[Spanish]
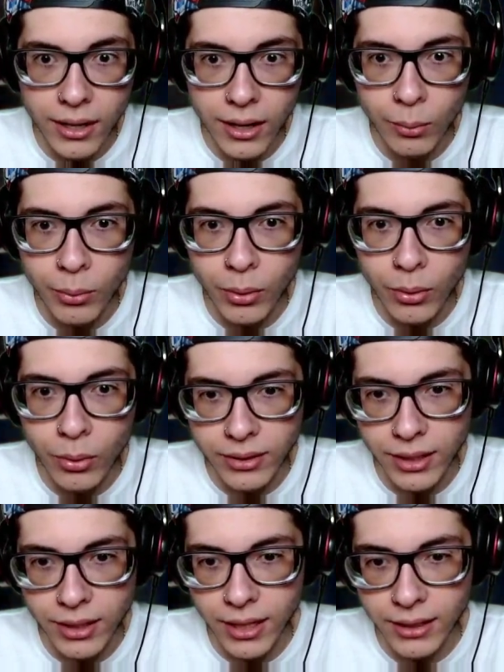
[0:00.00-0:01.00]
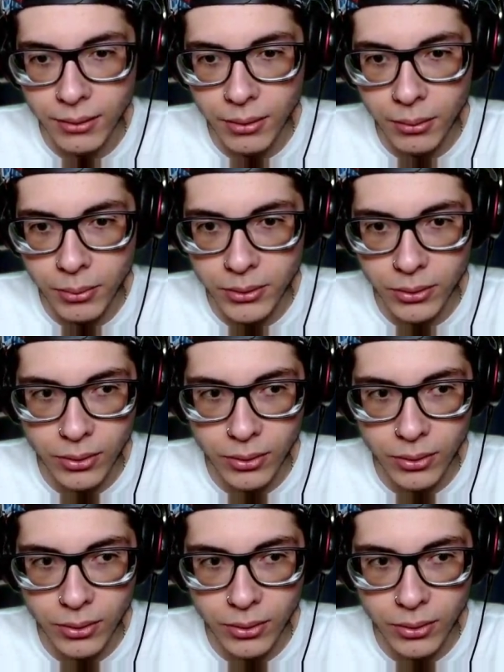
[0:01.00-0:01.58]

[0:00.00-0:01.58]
A lo mejor sí que las había visto y